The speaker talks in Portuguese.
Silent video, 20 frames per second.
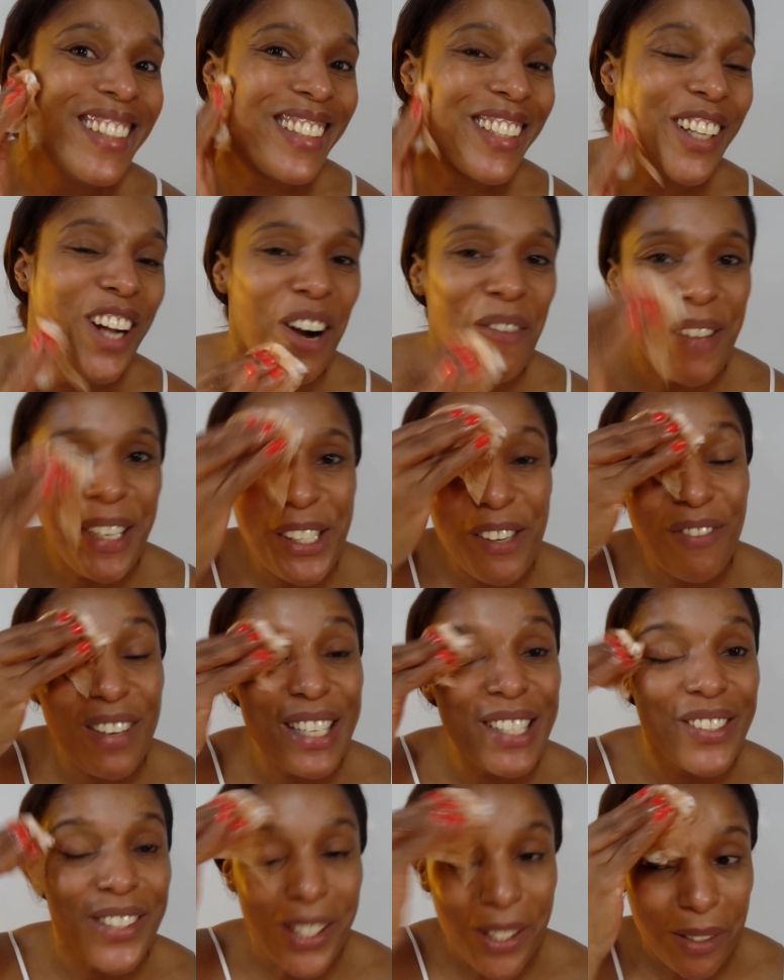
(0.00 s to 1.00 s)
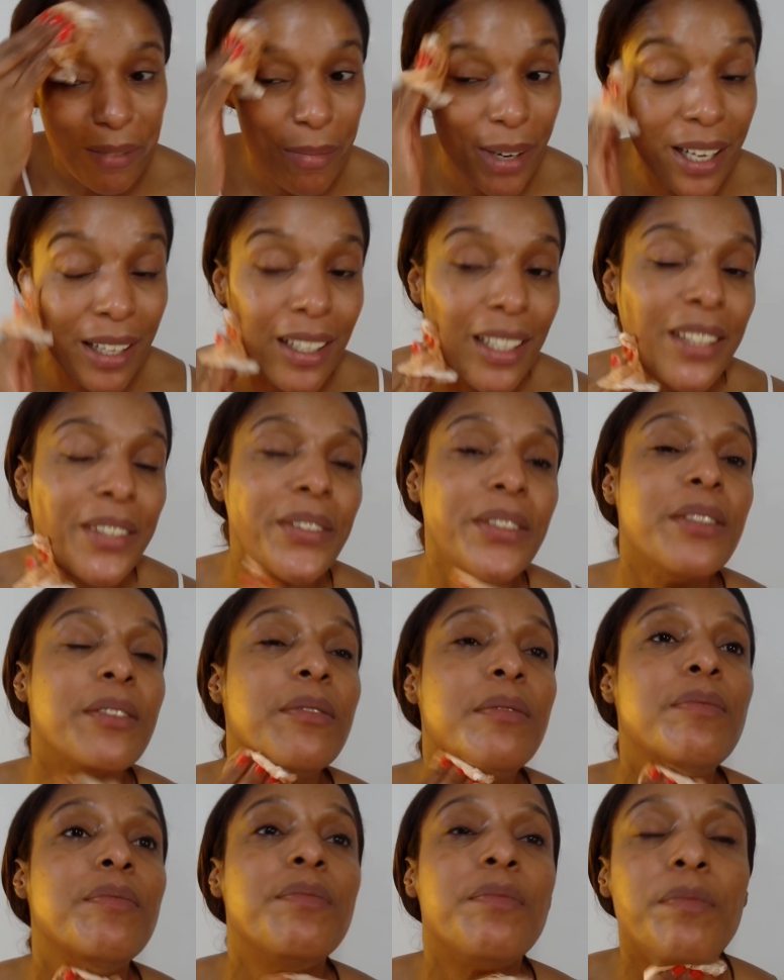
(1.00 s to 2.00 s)
Geralmente eu faço isso no banheiro.
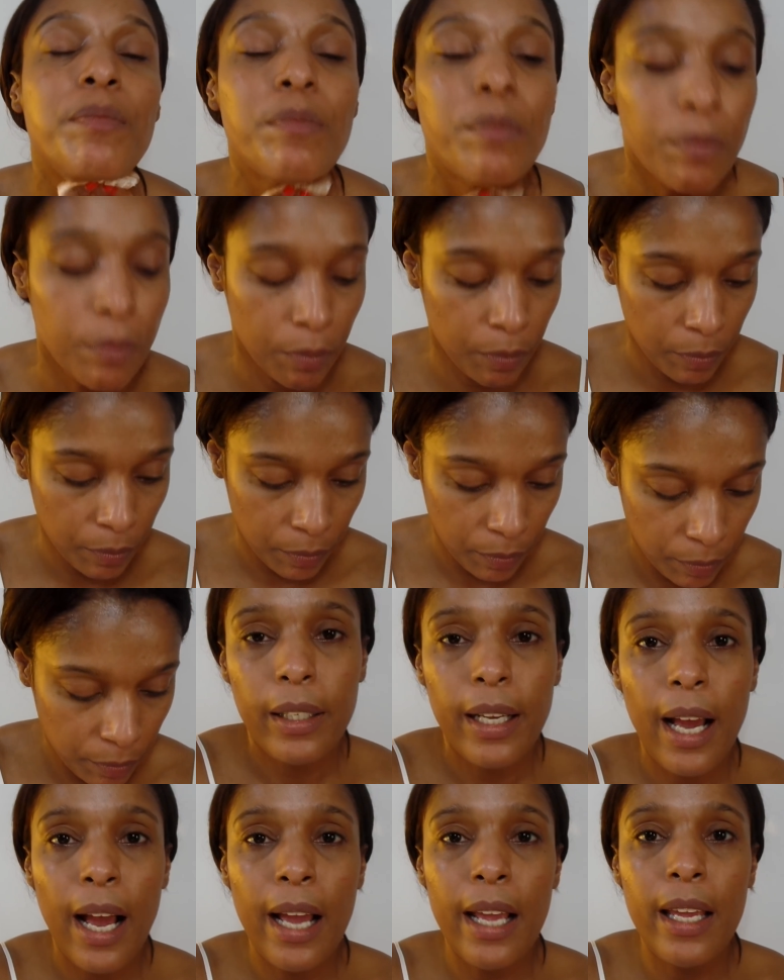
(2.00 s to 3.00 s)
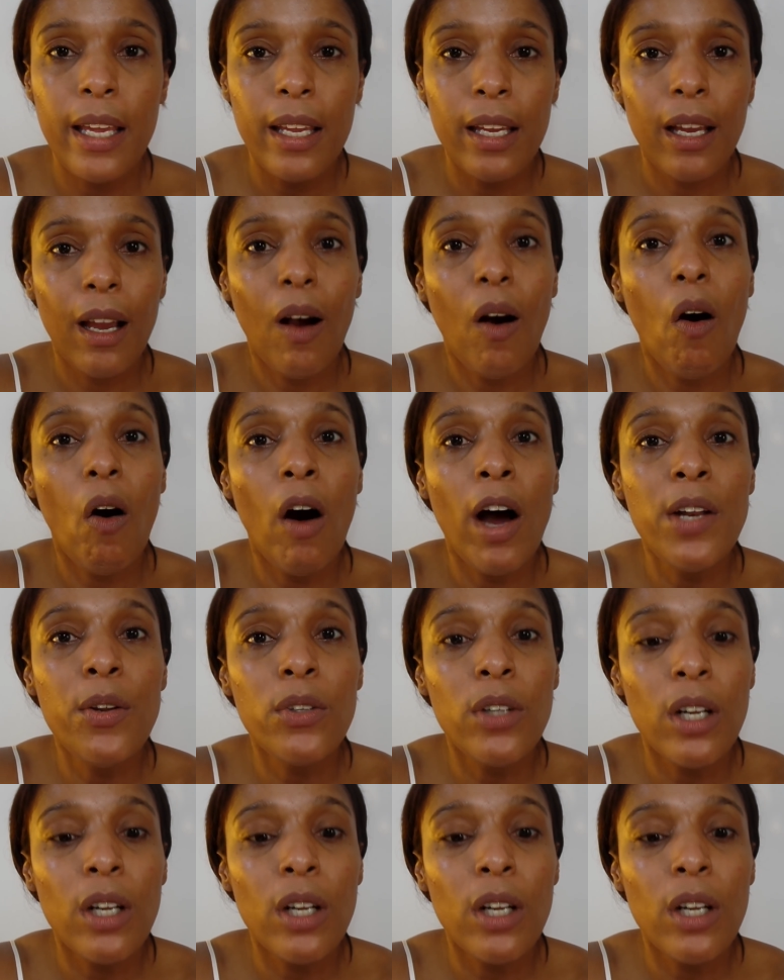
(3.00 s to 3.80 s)
E aí, óleo